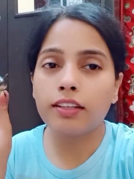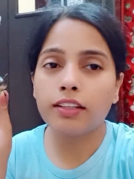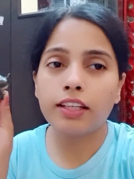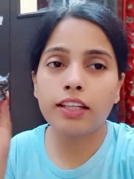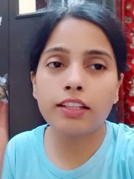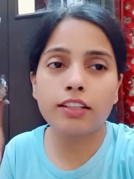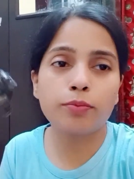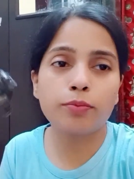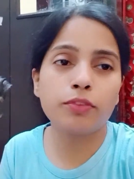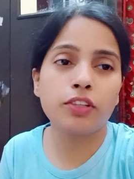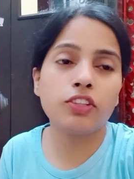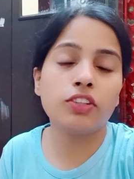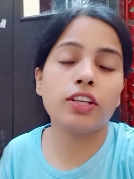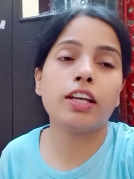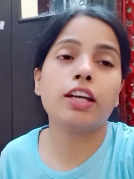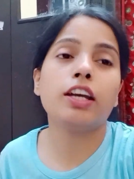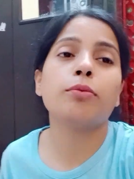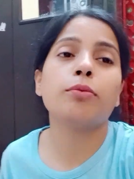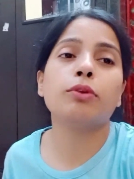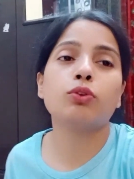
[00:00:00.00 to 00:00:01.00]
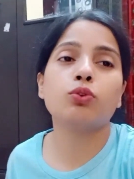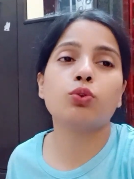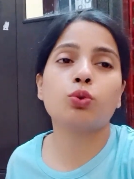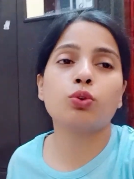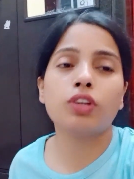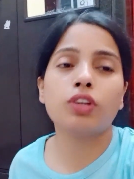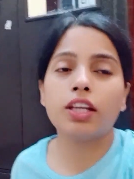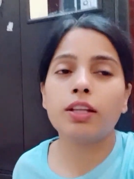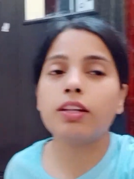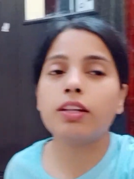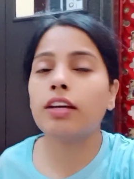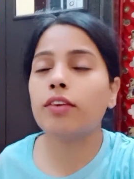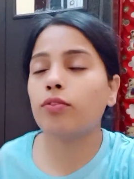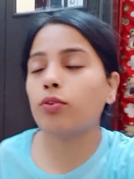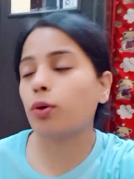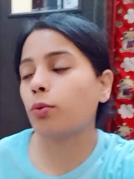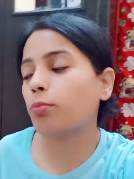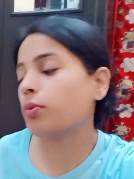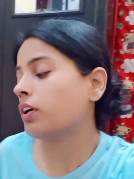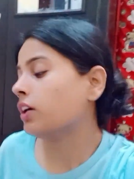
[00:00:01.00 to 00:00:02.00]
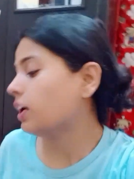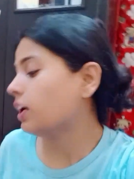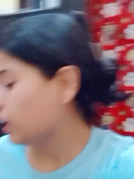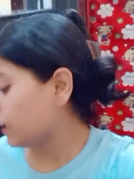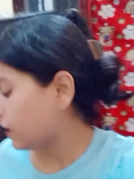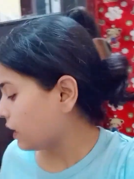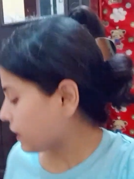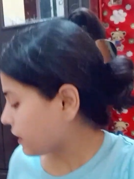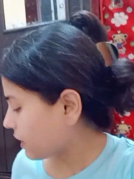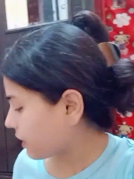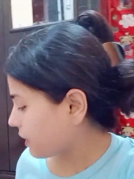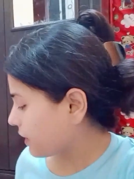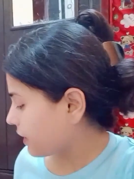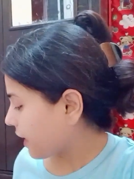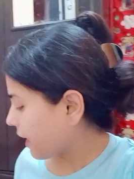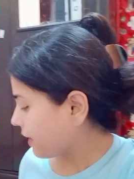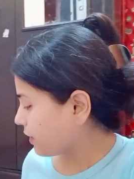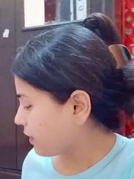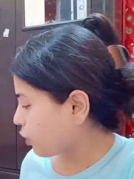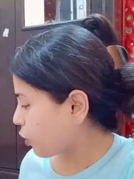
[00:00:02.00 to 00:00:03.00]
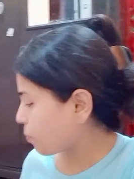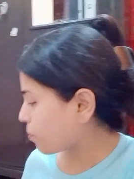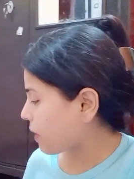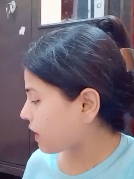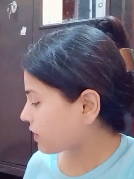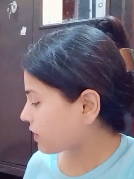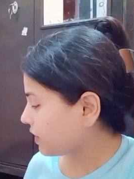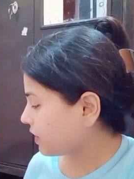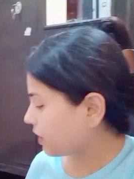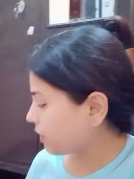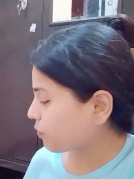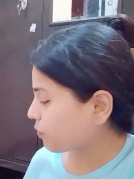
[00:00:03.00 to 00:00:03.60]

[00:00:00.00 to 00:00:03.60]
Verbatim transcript: ये सब चीज़ें हैं अभी जो नहीं है वो अब लेकर के आएंगे और बाकी ये